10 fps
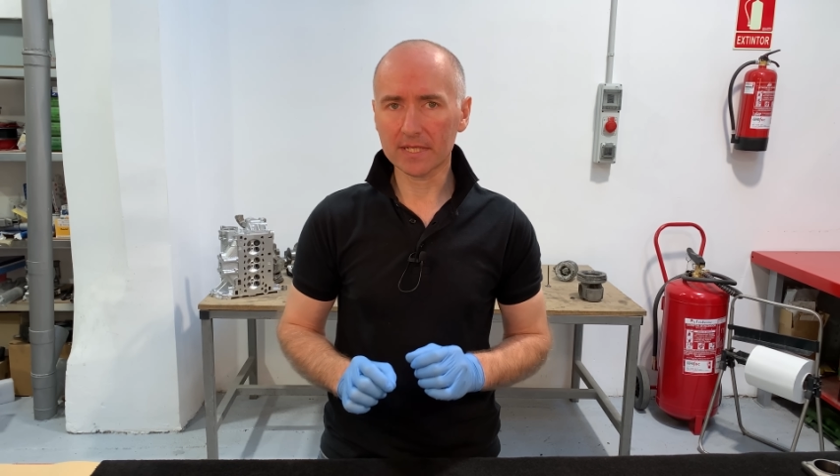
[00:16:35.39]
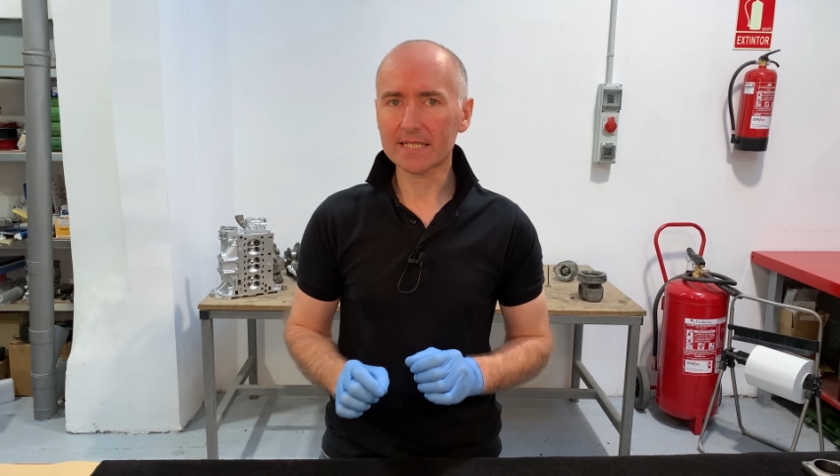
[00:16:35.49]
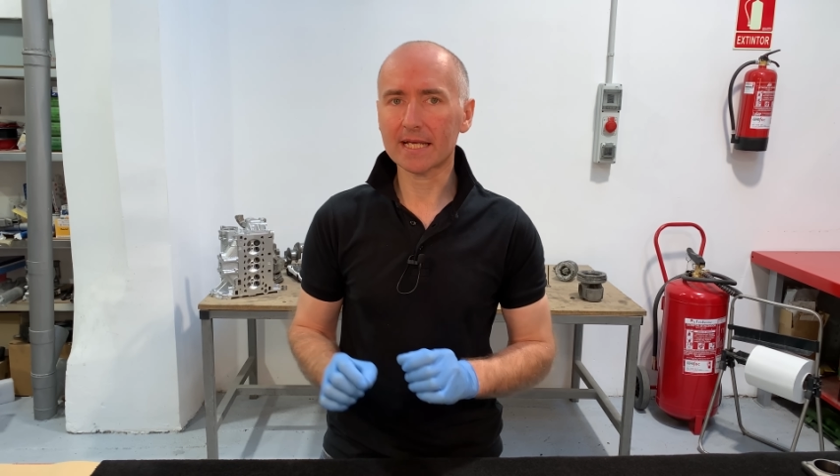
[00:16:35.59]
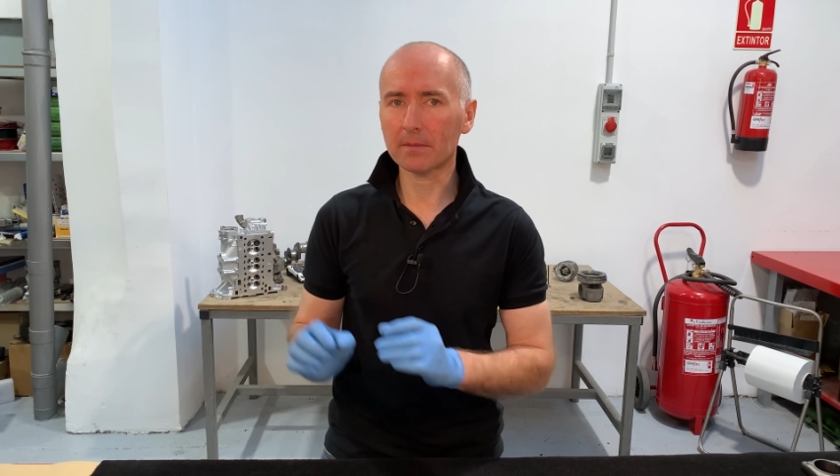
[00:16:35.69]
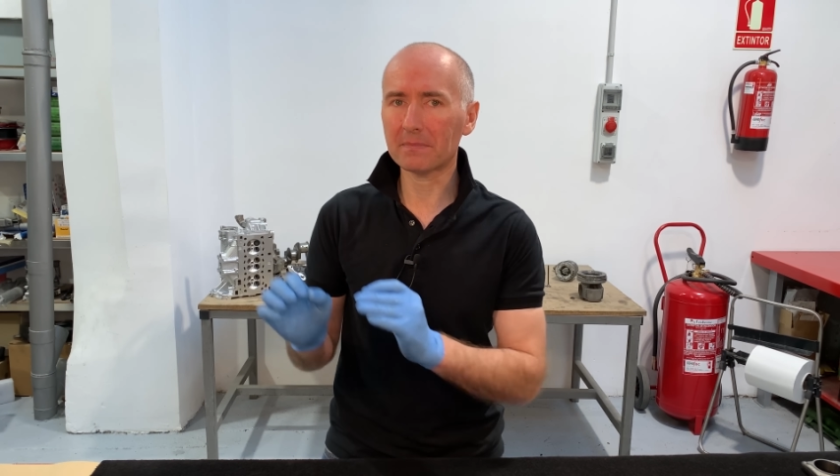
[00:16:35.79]
va a
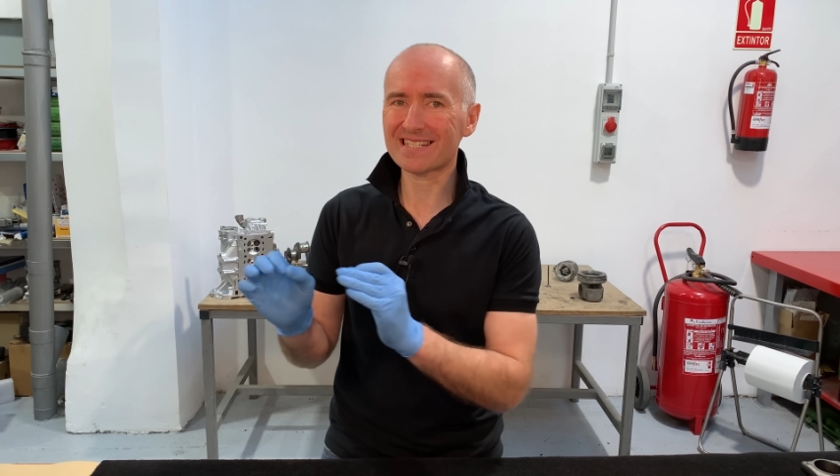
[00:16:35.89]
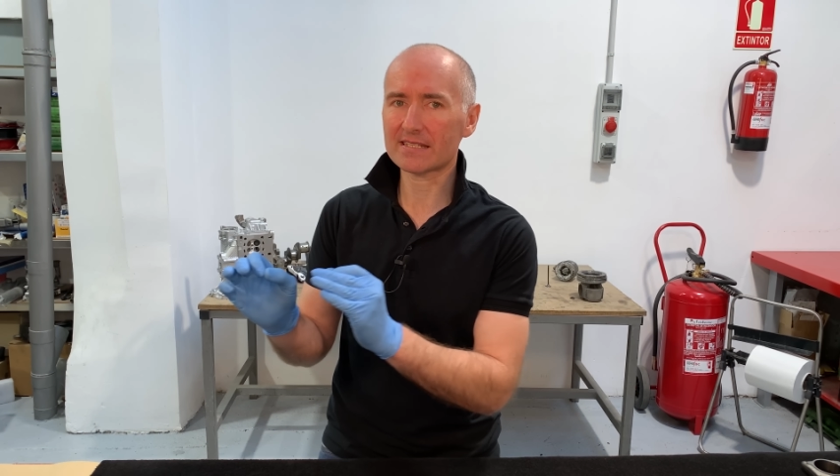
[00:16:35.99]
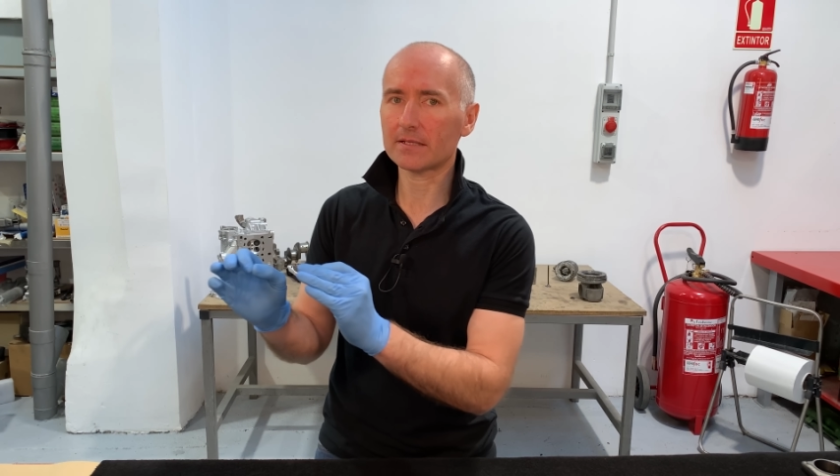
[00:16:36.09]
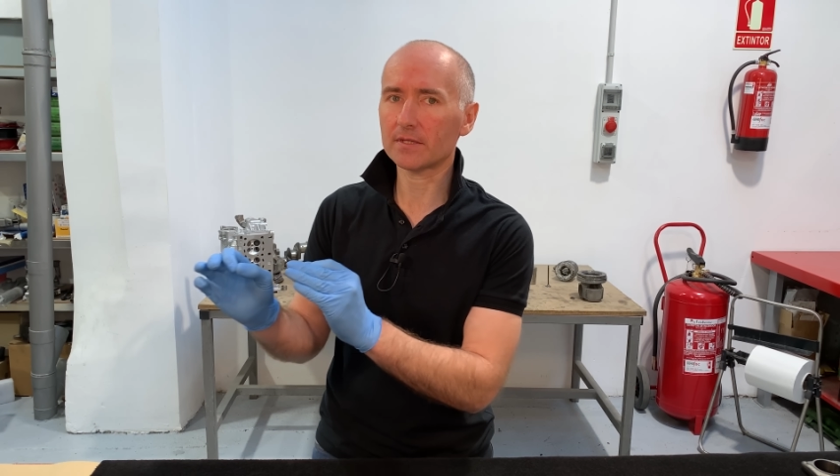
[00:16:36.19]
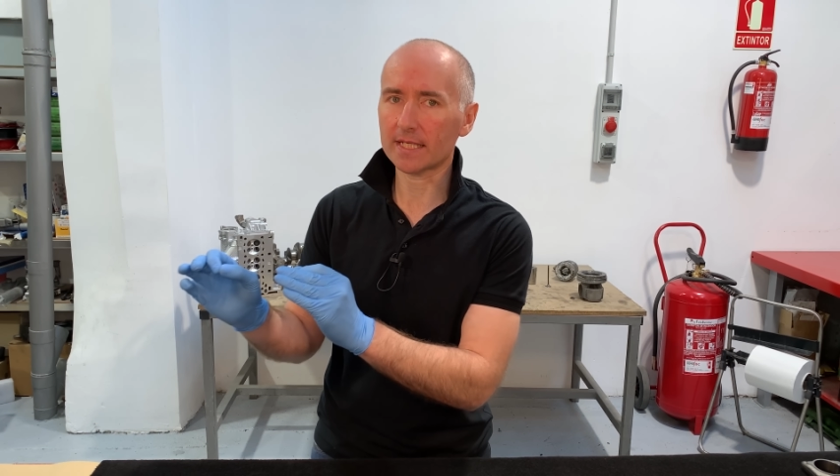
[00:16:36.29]
ser
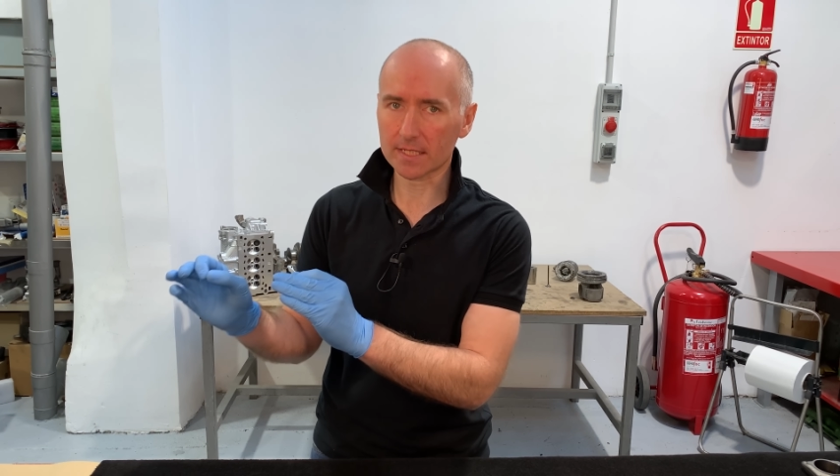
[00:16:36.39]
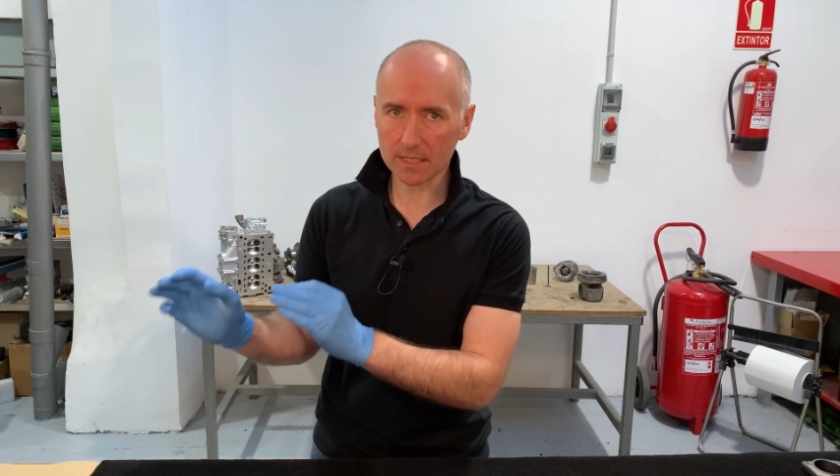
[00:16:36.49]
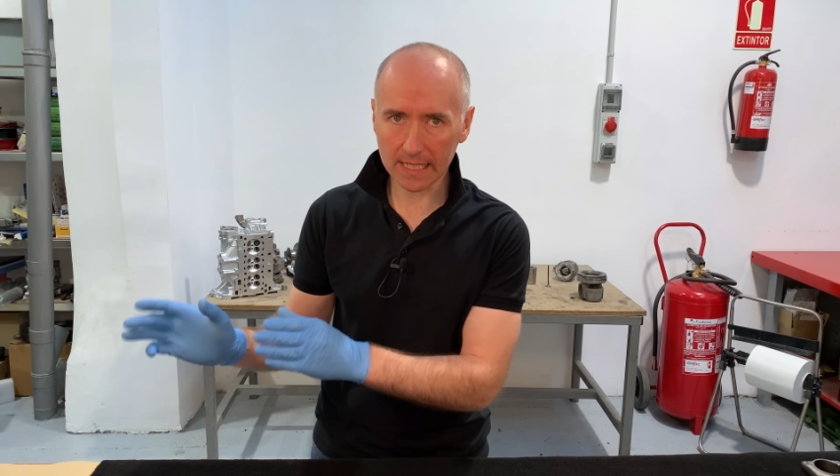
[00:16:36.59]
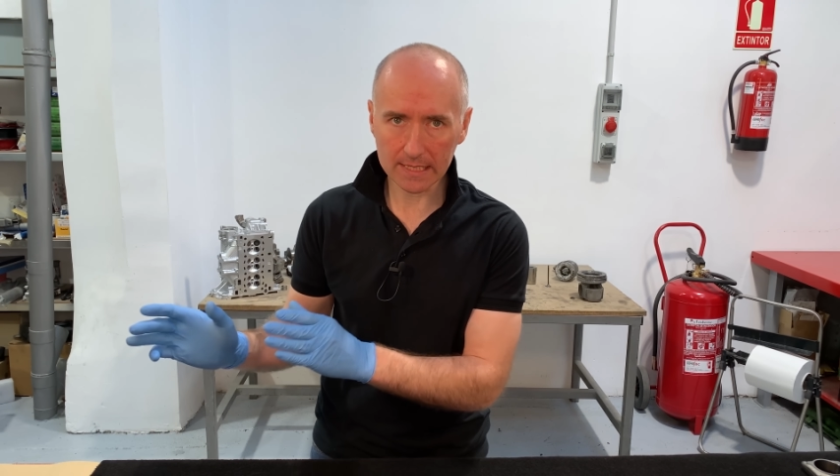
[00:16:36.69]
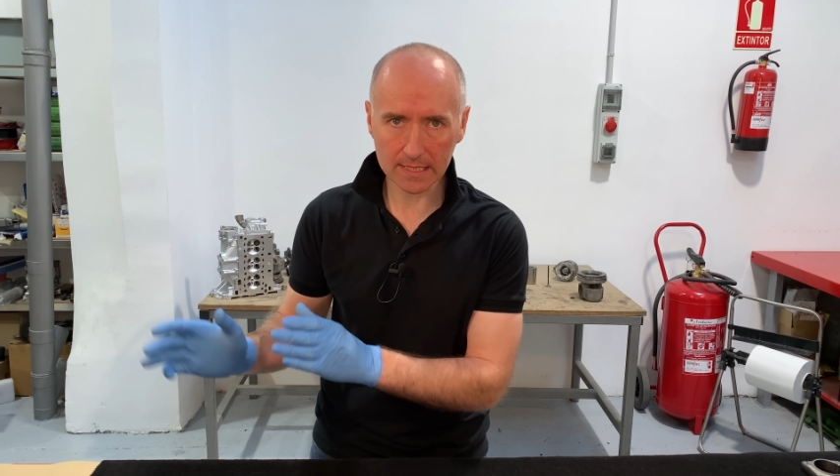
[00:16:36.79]
bastante
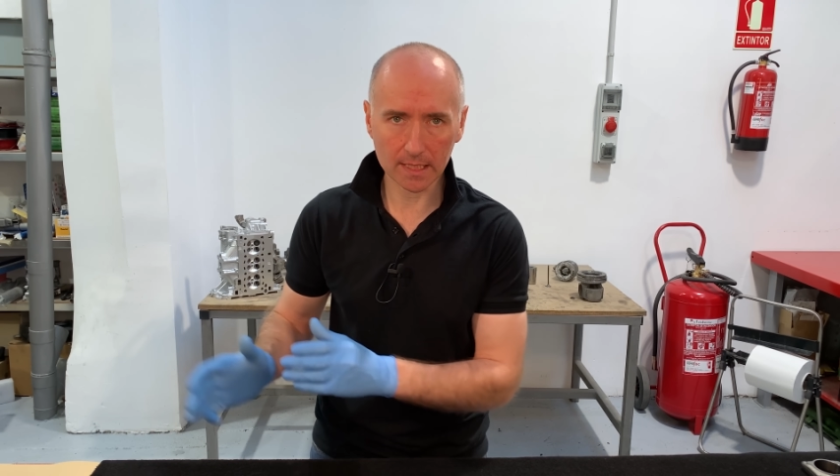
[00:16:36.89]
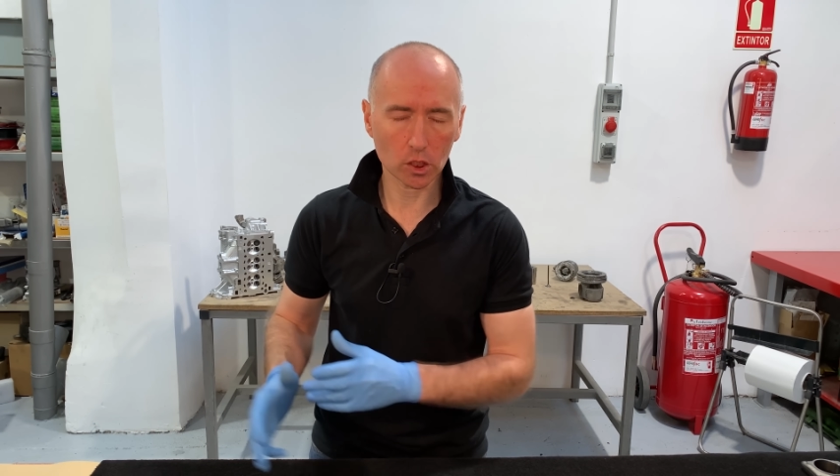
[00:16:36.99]
escasa,